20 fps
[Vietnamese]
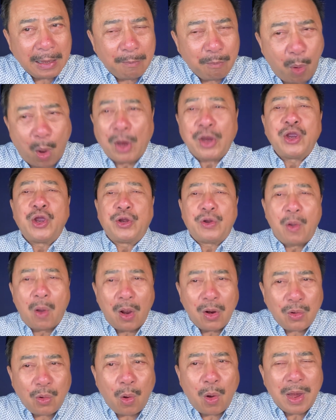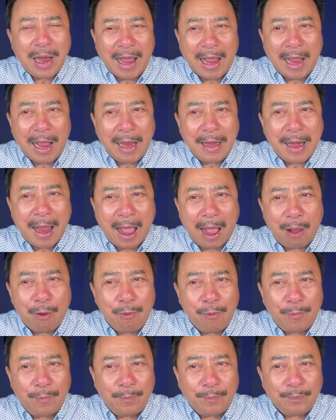Mọi người đoán có lẽ nào
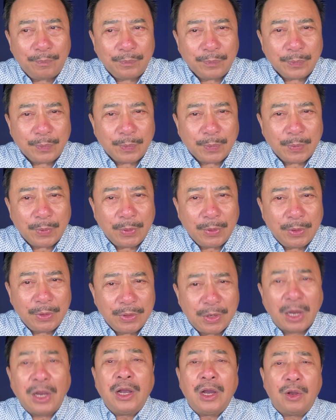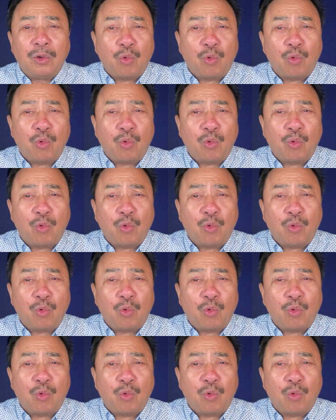những người